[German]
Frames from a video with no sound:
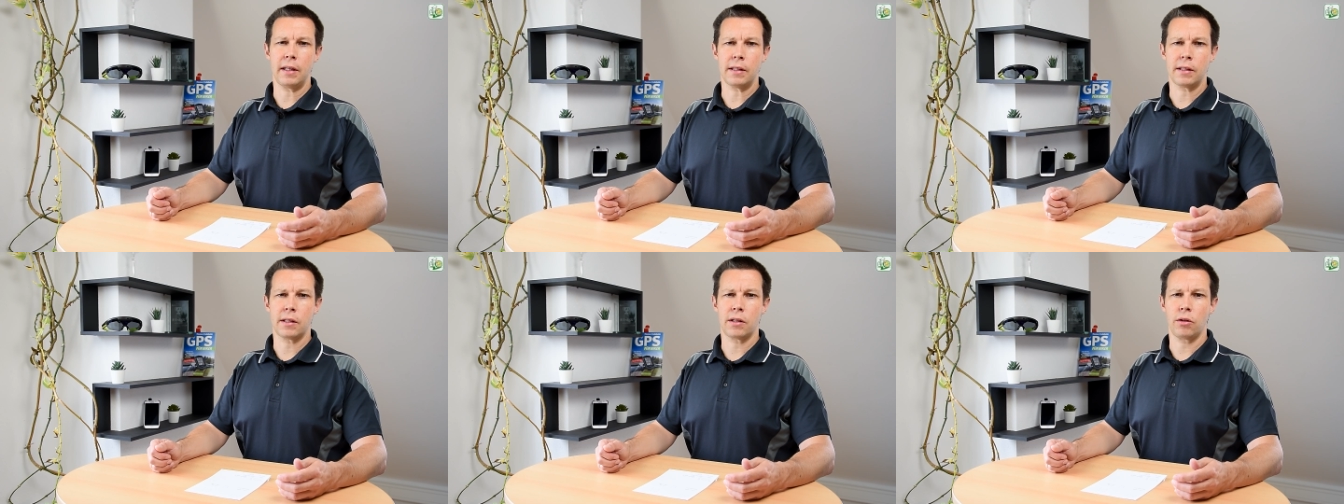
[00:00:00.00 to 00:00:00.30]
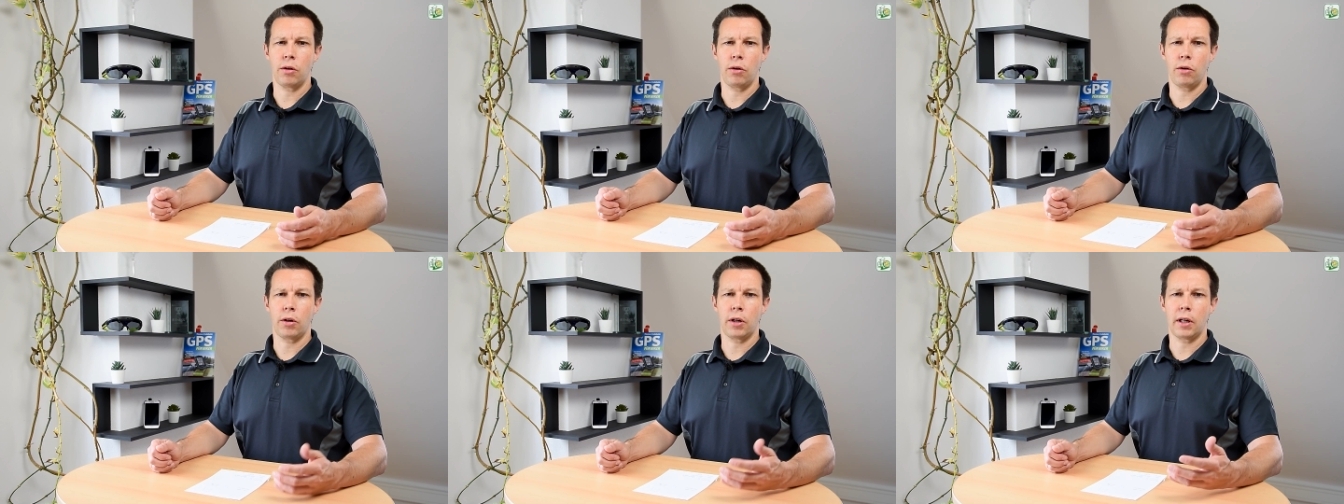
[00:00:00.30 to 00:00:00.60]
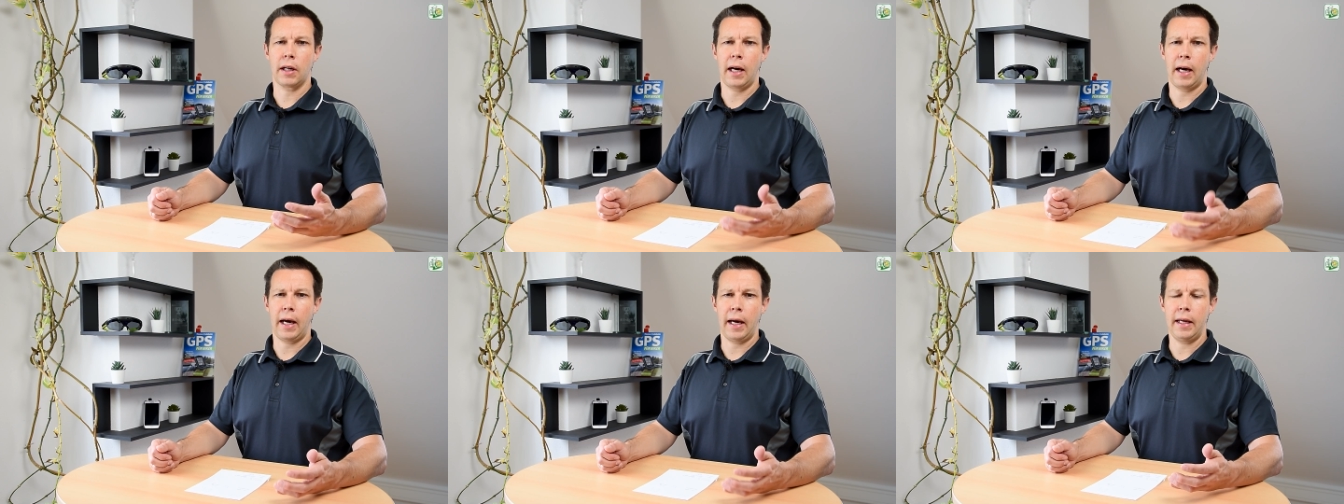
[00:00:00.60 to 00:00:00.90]
es
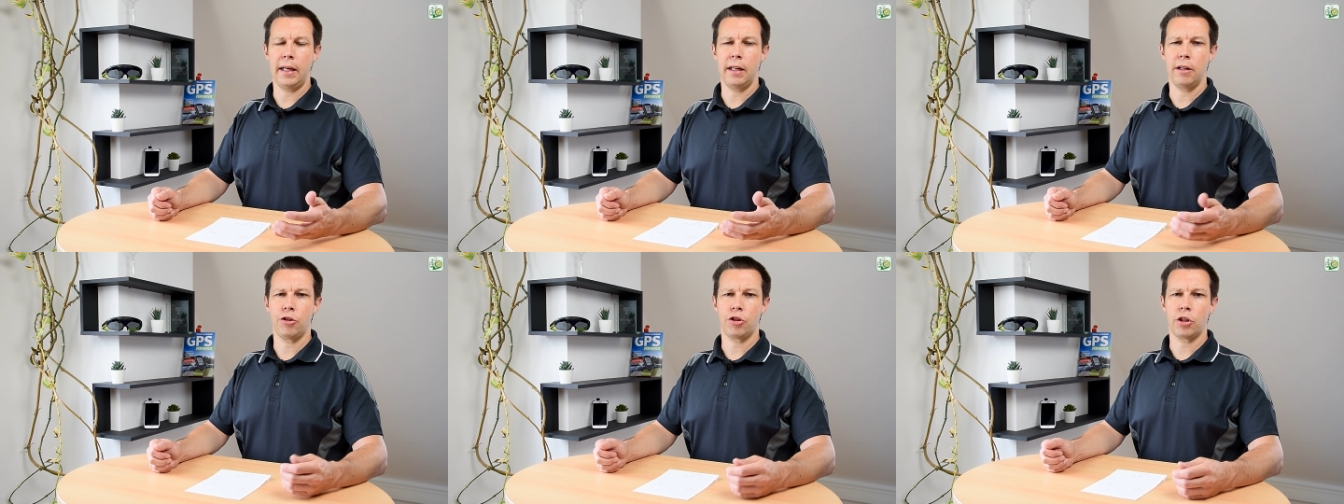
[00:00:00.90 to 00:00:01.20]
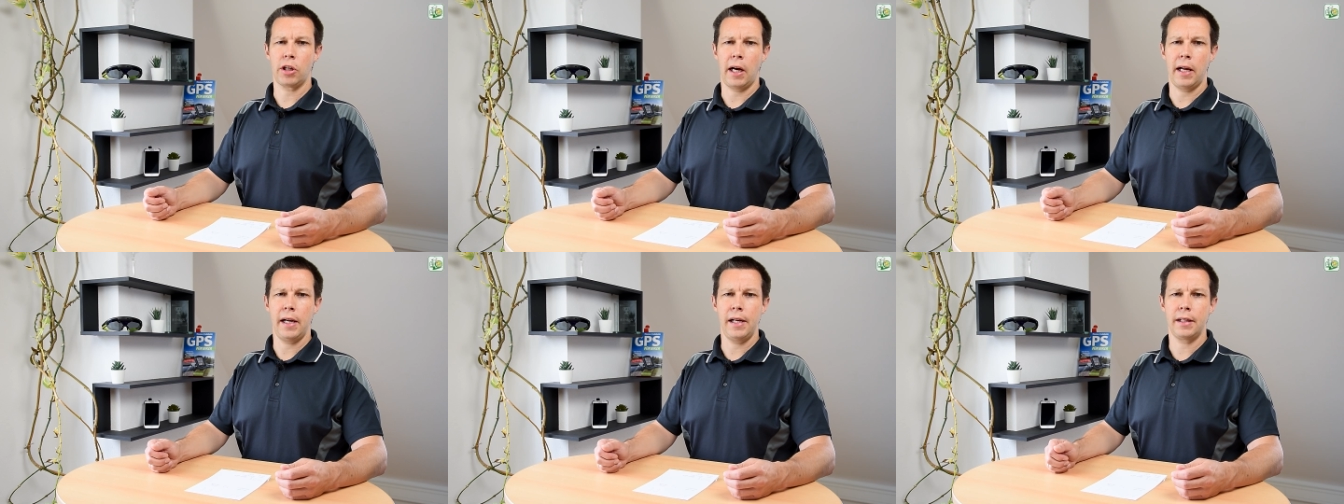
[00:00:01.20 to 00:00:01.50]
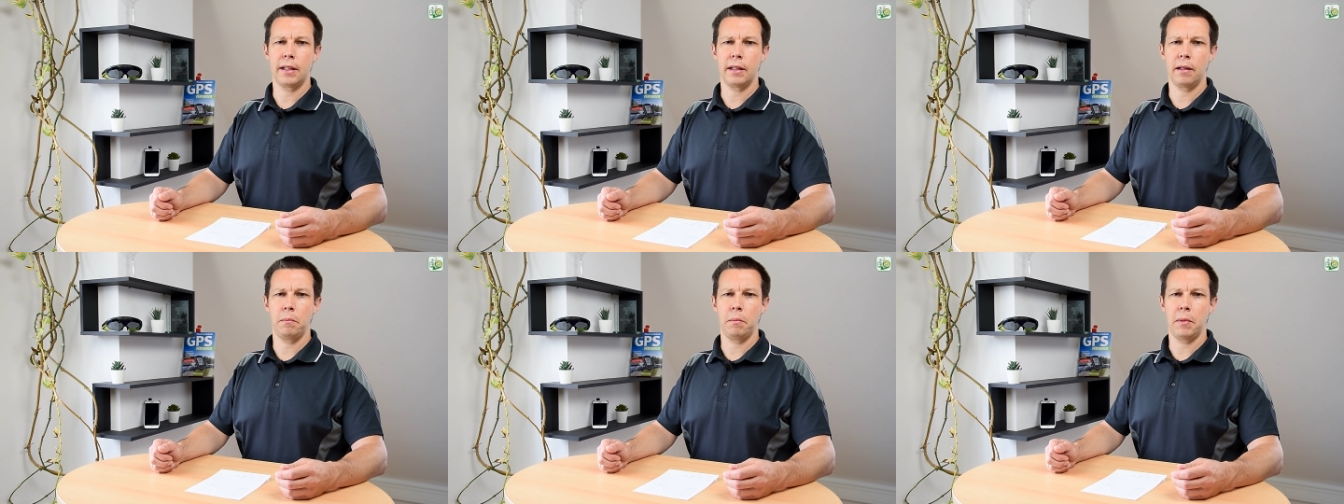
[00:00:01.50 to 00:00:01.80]
noch keine
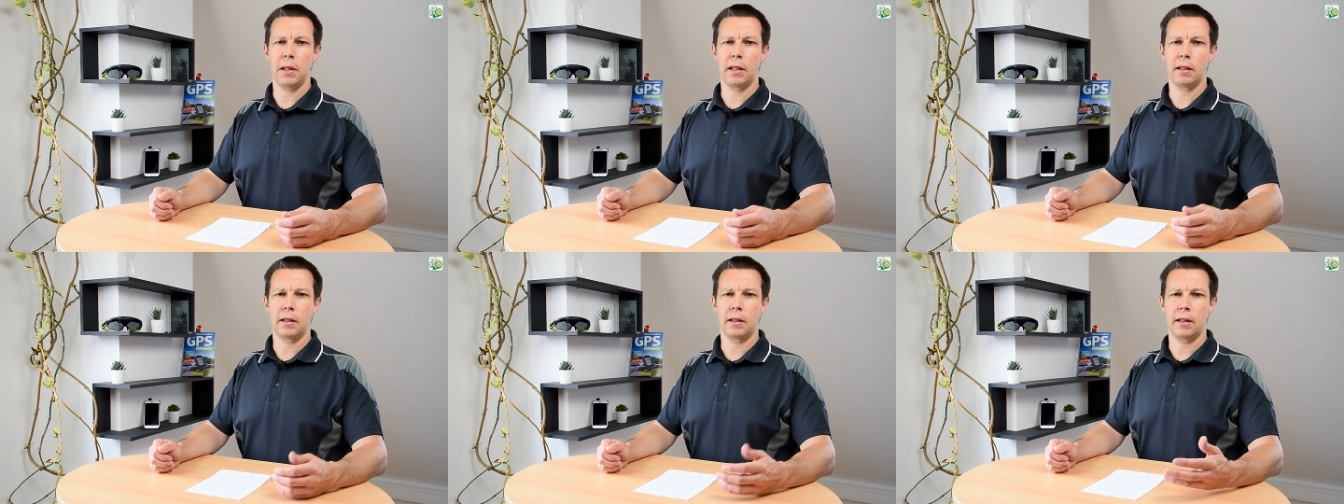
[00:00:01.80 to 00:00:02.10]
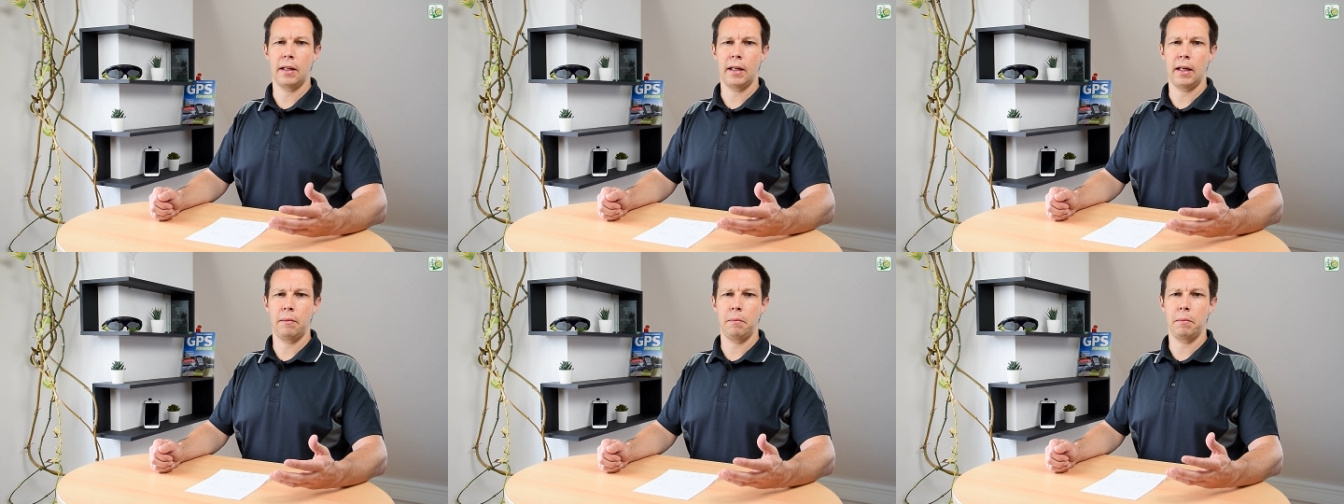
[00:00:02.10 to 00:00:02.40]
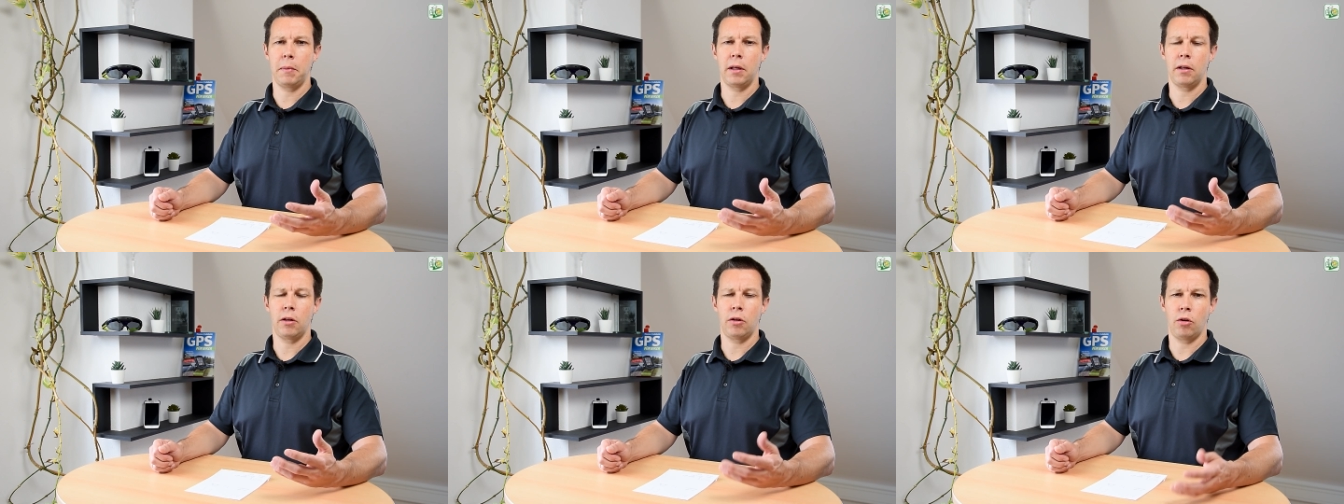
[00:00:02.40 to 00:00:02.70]
Schalter mit dem